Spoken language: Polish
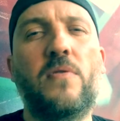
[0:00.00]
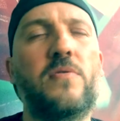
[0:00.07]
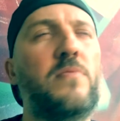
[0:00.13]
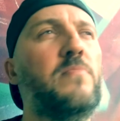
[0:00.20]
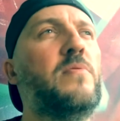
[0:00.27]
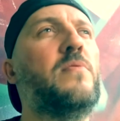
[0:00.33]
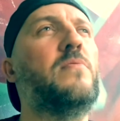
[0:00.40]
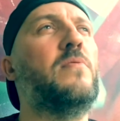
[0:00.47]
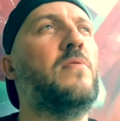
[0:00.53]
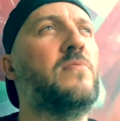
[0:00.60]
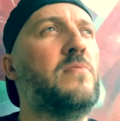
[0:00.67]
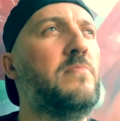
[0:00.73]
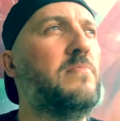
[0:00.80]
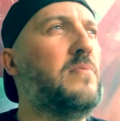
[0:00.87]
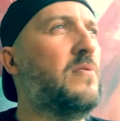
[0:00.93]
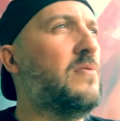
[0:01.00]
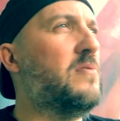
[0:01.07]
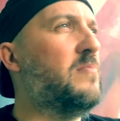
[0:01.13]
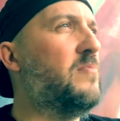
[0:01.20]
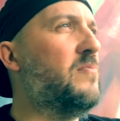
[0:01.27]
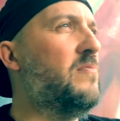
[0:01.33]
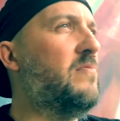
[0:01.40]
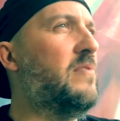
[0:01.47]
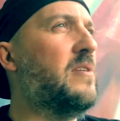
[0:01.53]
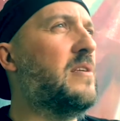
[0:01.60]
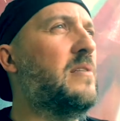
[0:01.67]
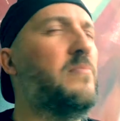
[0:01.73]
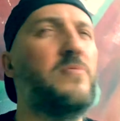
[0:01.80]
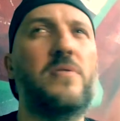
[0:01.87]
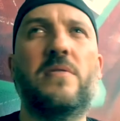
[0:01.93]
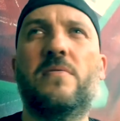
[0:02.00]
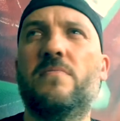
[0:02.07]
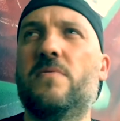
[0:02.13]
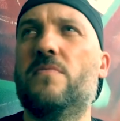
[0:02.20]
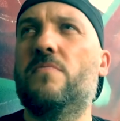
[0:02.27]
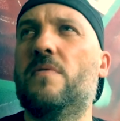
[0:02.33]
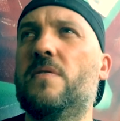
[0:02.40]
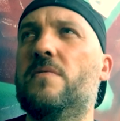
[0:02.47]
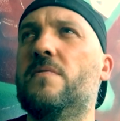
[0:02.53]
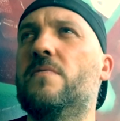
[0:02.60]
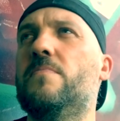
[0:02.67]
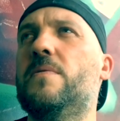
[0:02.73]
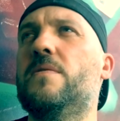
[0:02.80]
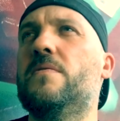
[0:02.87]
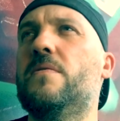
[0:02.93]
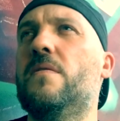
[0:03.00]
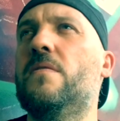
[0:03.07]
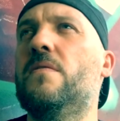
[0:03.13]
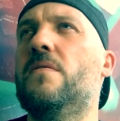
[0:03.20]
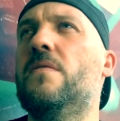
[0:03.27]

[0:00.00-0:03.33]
o, to, o tym, biorąc pod uwagę na przykład tą sytuację obecnie